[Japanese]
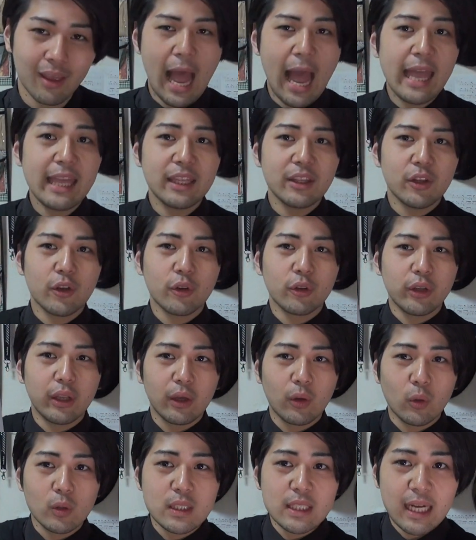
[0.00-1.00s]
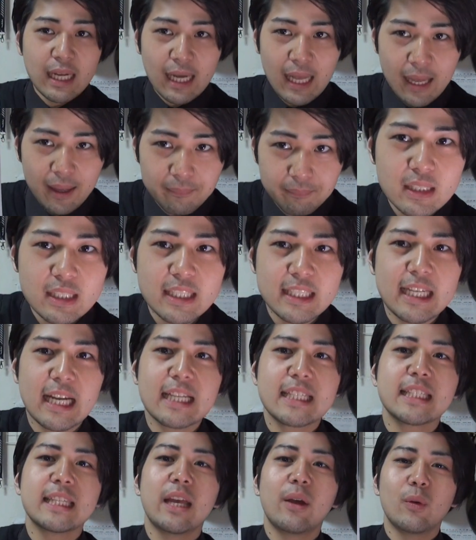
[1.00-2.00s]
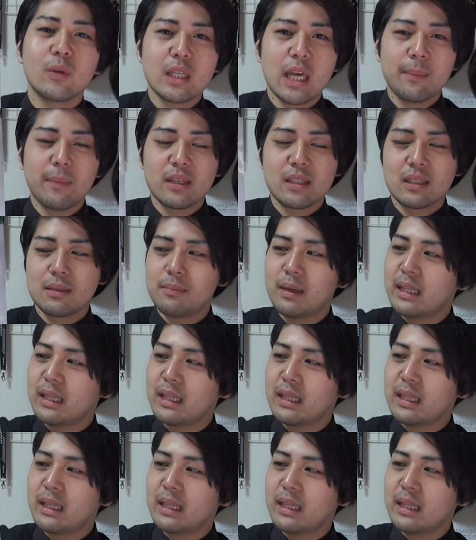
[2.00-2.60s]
はい、ということでこちらがチラシでございます。